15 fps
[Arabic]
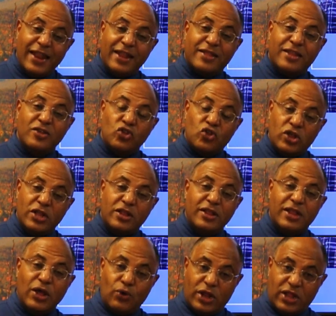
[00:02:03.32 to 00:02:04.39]
على تنشيط
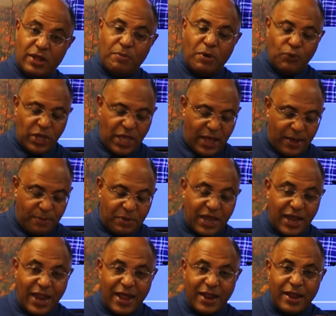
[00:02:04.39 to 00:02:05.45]
الدورة الدموية من
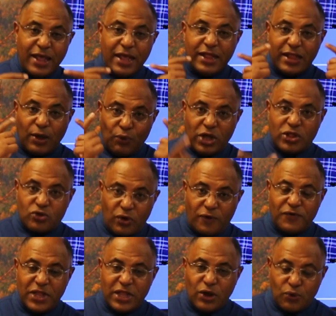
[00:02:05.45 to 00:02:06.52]
خلال التوسع
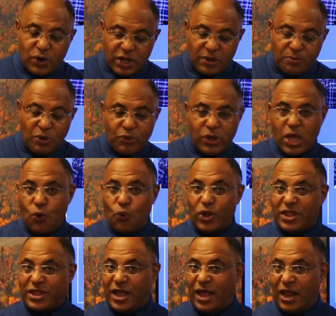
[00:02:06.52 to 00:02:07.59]
في الدورة الدموية
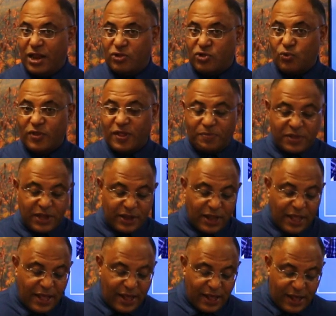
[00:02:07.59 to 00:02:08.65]
والتخلص وضبط آه،
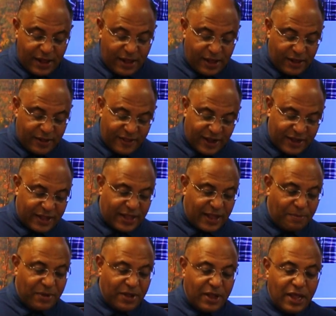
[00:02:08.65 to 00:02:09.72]
آه، ضغط
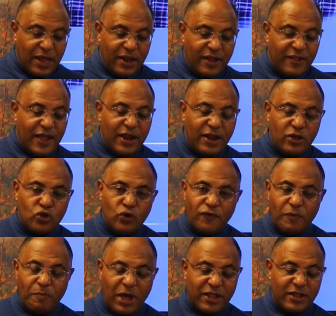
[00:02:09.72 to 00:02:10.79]
الدم لذا
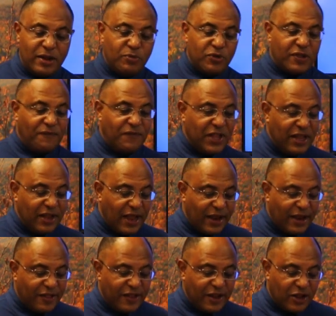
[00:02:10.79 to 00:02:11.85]
نشوف بعض المستفيدين
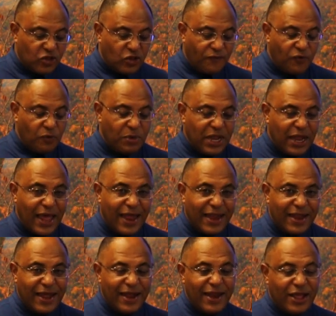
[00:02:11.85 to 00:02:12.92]
الذين شفوا من
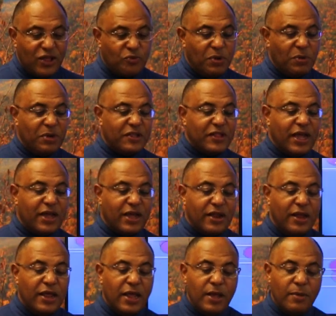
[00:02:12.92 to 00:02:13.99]
العلاج
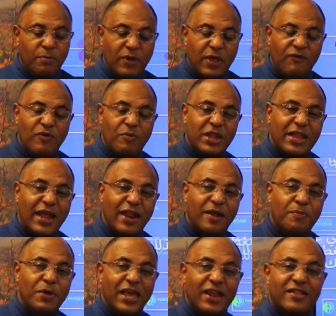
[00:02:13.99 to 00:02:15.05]
بالمساخن فيما
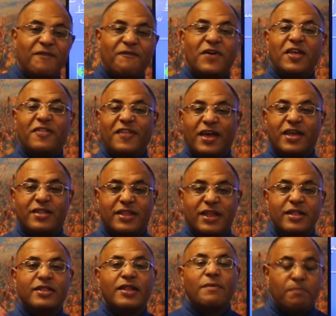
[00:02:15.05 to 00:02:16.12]
يتعلق بارتفاع ضغط
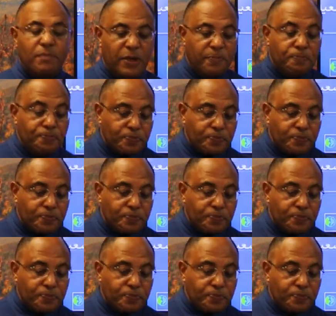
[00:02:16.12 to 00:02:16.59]
الدم